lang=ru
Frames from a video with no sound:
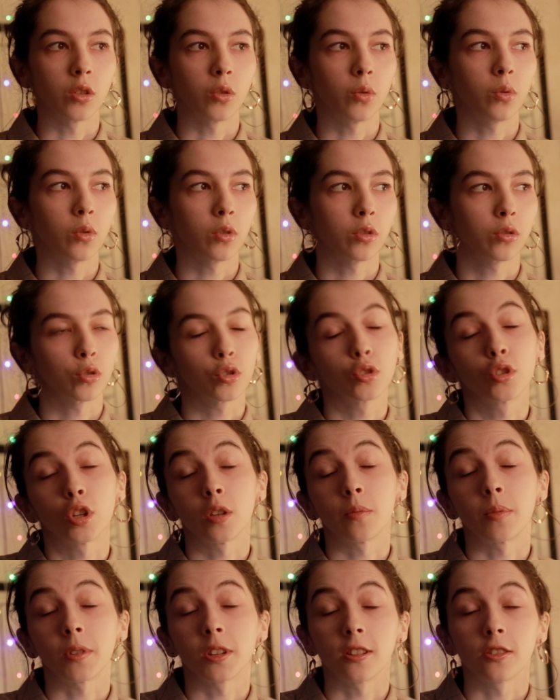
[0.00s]
но то, что
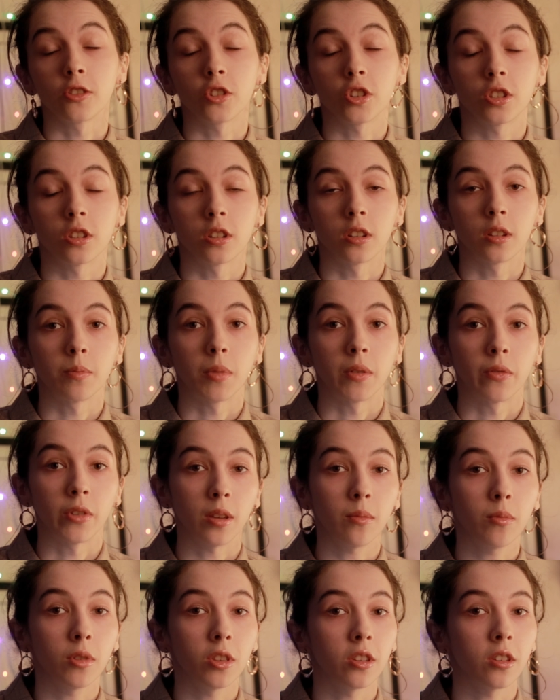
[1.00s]
они продолжительные по
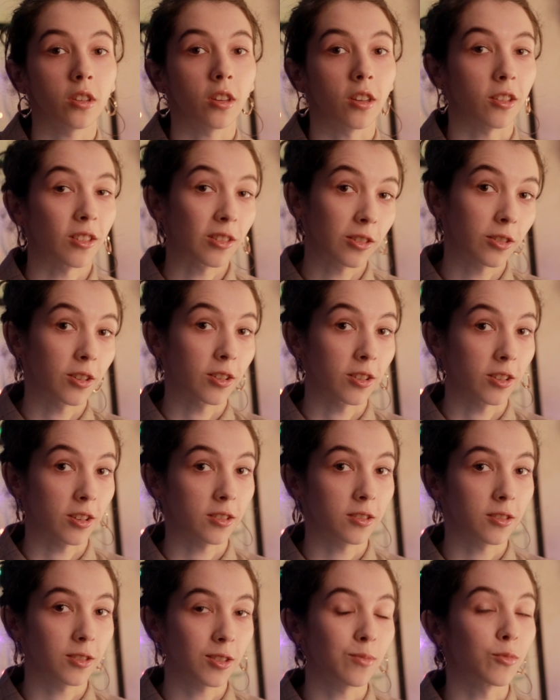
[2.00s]
времени, это как
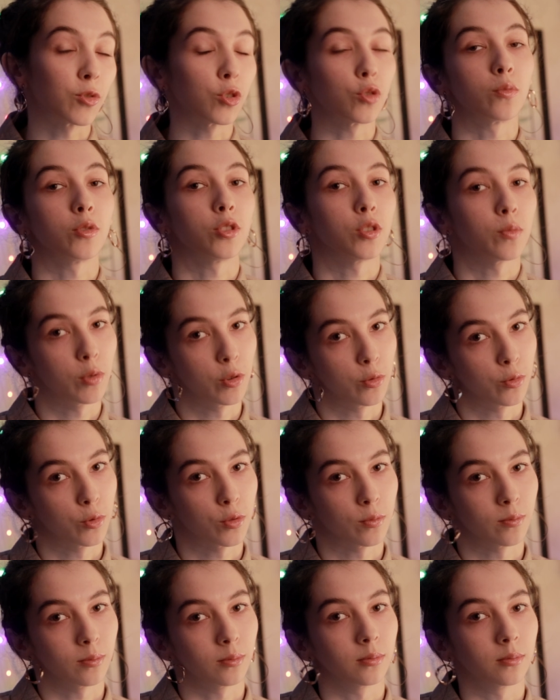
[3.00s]
раз-таки может быть и
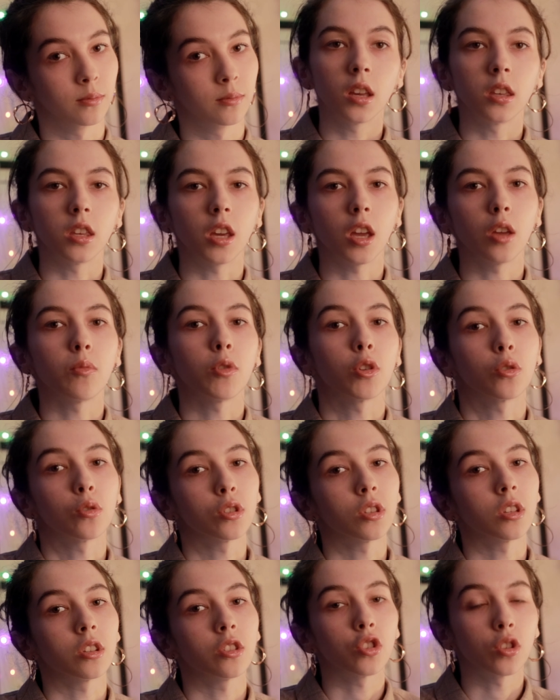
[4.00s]
плюсом. Я имею
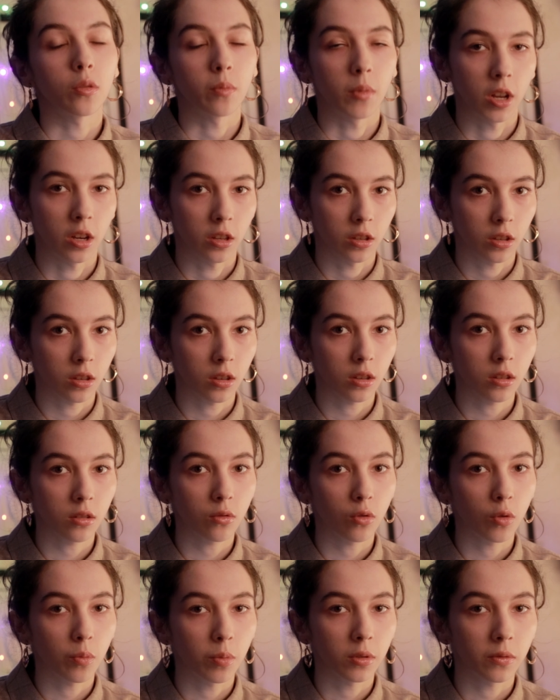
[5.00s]
достаточно маленький
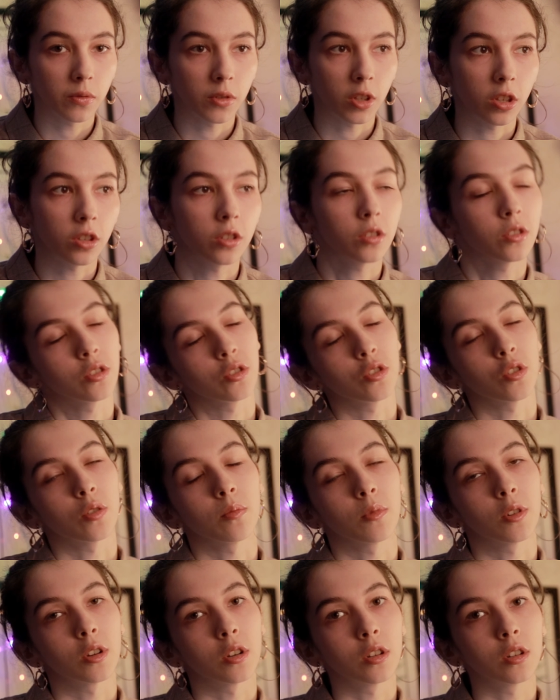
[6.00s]
опыт в таких
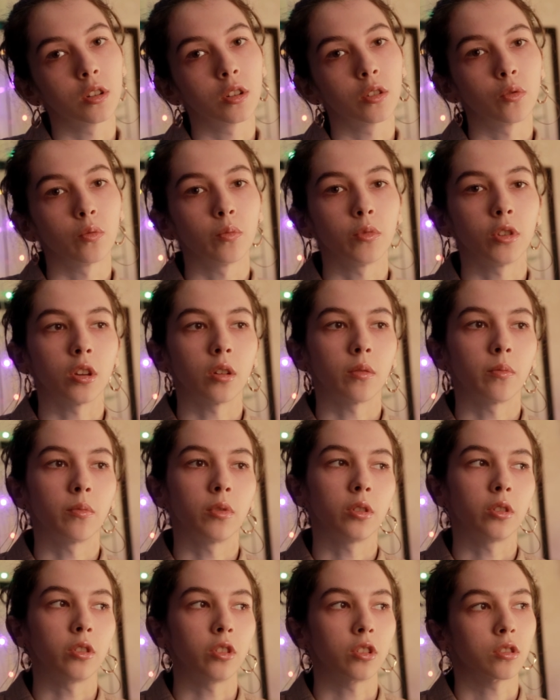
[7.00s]
съемках, у меня
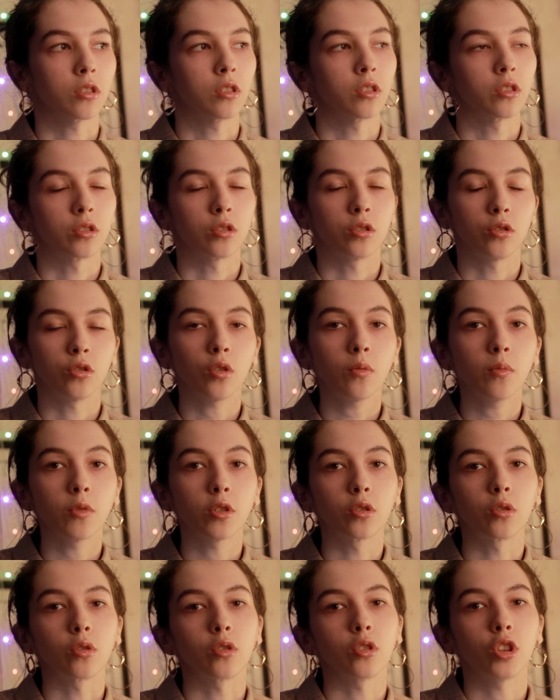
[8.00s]
было несколько
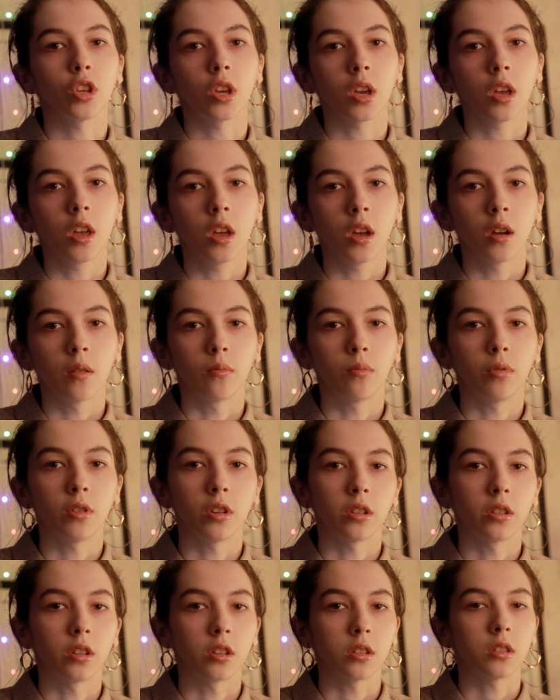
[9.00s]
съемок, но они
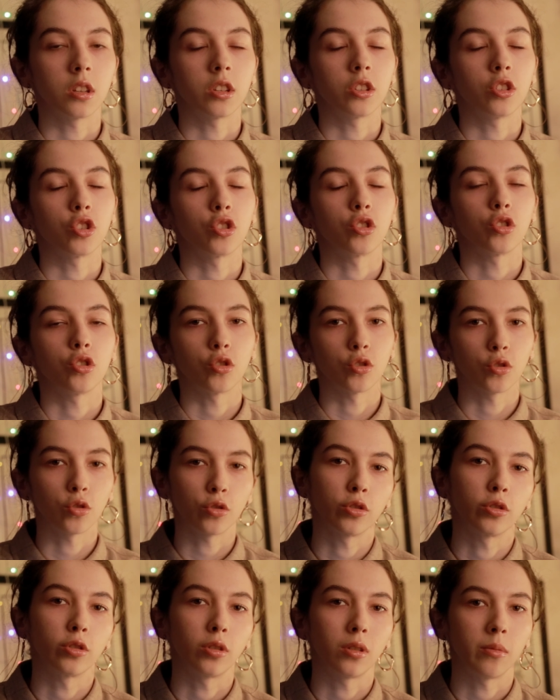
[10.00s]
были достаточно
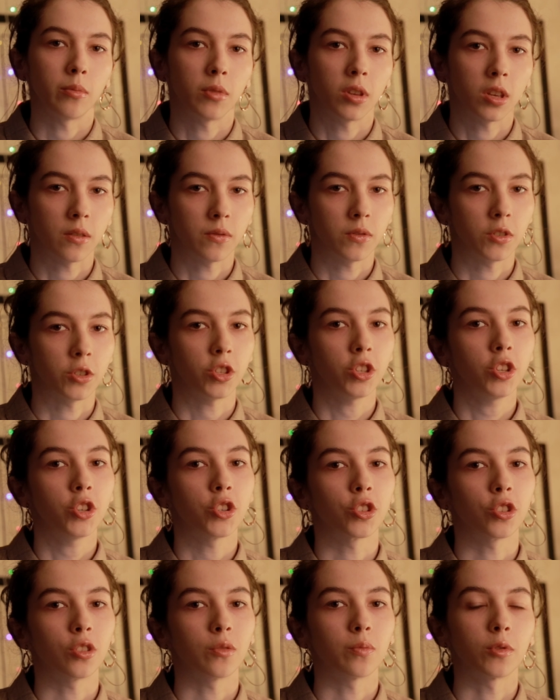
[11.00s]
тяжелые для меня
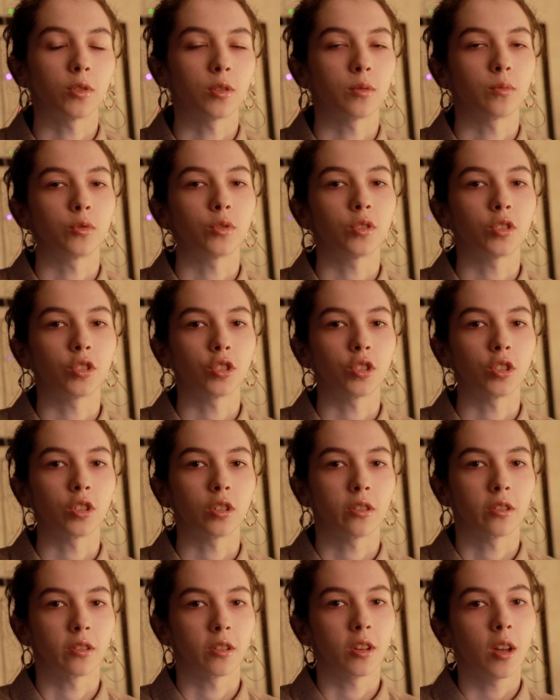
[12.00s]
физически, потому
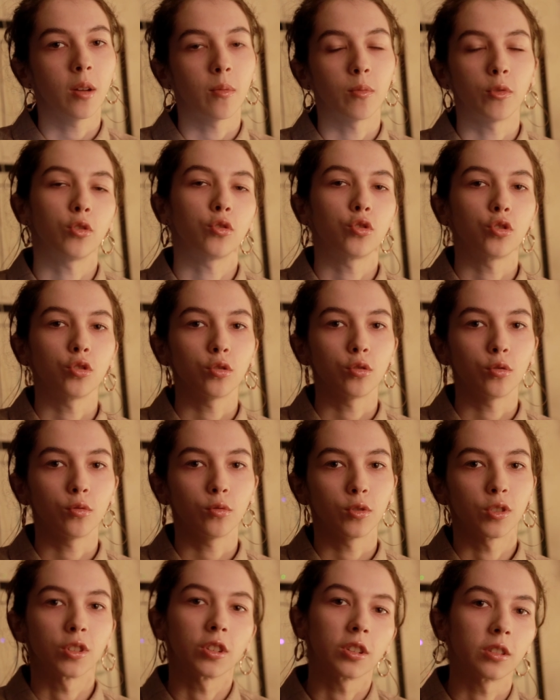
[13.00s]
что мне очень
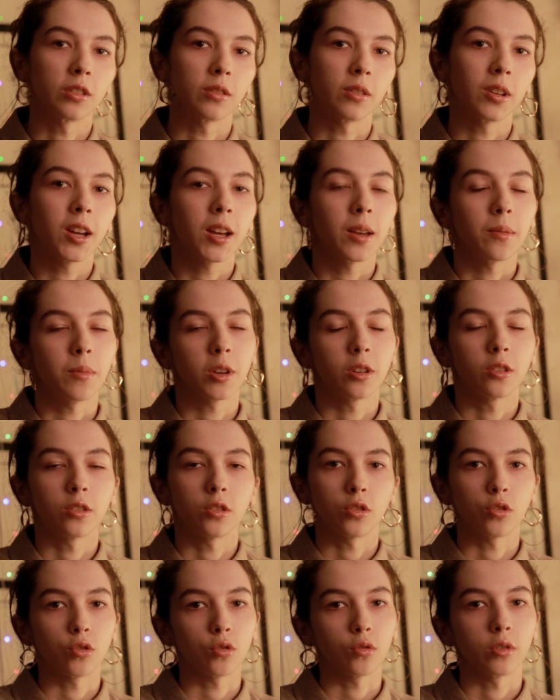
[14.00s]
трудно бегать
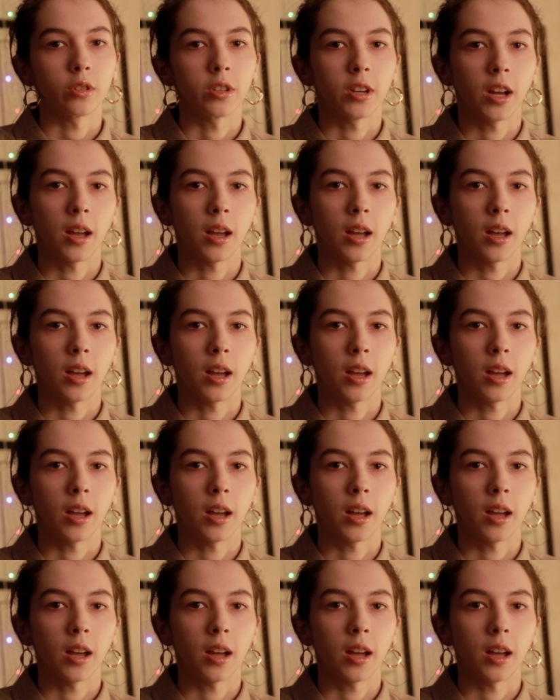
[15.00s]
с тяжелой